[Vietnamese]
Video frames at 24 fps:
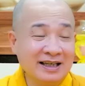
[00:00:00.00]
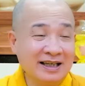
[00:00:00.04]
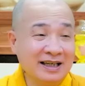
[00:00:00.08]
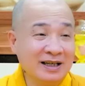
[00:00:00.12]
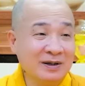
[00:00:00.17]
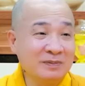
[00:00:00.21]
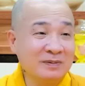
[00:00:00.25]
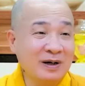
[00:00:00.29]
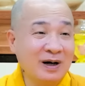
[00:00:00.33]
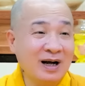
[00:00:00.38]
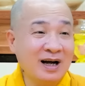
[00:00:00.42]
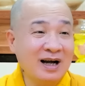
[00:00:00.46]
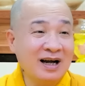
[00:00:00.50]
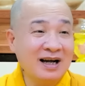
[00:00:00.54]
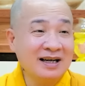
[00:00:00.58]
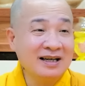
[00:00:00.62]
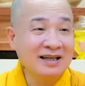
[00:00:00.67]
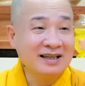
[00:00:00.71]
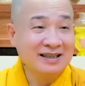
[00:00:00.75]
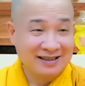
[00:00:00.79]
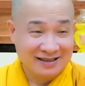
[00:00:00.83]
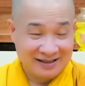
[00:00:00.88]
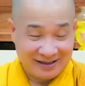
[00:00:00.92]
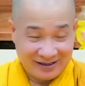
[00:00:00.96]
Vậy lúc đó
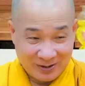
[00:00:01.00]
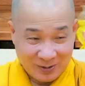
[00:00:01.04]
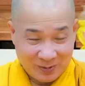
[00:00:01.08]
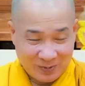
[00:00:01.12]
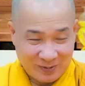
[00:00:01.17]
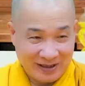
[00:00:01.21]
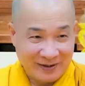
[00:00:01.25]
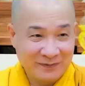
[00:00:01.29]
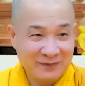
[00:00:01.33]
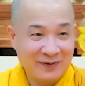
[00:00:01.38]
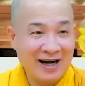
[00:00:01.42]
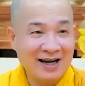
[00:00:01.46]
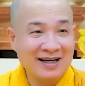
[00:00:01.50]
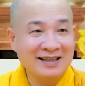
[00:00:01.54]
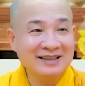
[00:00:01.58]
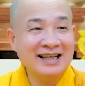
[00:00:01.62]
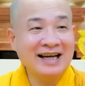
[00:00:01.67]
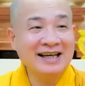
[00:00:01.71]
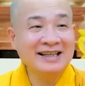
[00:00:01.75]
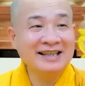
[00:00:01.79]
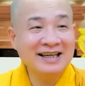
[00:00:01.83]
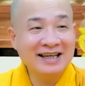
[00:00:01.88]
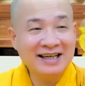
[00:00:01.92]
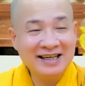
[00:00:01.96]
dùng niệm Phật
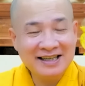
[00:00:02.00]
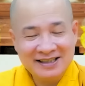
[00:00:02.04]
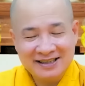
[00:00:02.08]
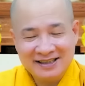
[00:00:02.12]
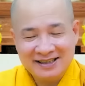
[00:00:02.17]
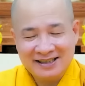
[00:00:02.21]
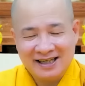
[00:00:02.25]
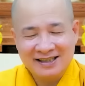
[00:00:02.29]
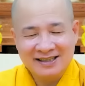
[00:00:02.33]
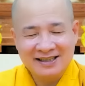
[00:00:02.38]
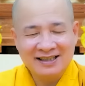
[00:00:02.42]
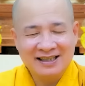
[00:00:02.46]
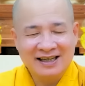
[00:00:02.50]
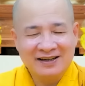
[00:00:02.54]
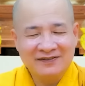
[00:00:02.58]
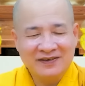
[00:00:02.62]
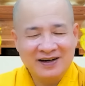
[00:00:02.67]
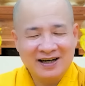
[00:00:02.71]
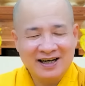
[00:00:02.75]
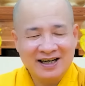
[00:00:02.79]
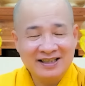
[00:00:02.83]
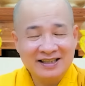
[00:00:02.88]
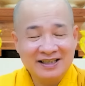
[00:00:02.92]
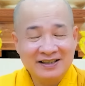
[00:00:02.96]
thay thế, A Di
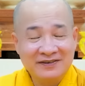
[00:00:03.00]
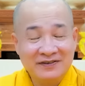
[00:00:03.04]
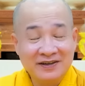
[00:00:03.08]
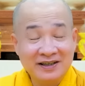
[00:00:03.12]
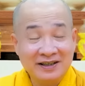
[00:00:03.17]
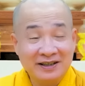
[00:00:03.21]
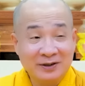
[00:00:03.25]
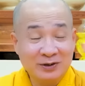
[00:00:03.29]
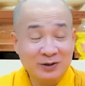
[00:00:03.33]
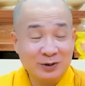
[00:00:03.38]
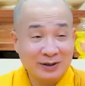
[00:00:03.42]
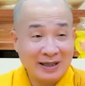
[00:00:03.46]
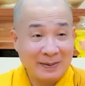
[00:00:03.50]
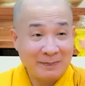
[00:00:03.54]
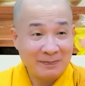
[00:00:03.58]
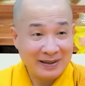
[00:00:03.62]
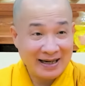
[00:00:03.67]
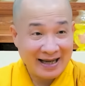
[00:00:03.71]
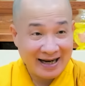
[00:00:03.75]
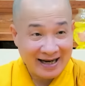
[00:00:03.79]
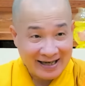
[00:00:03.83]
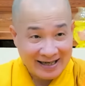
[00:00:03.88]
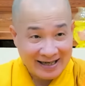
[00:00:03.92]
Đà Phật, A Di Phật, để cho tâm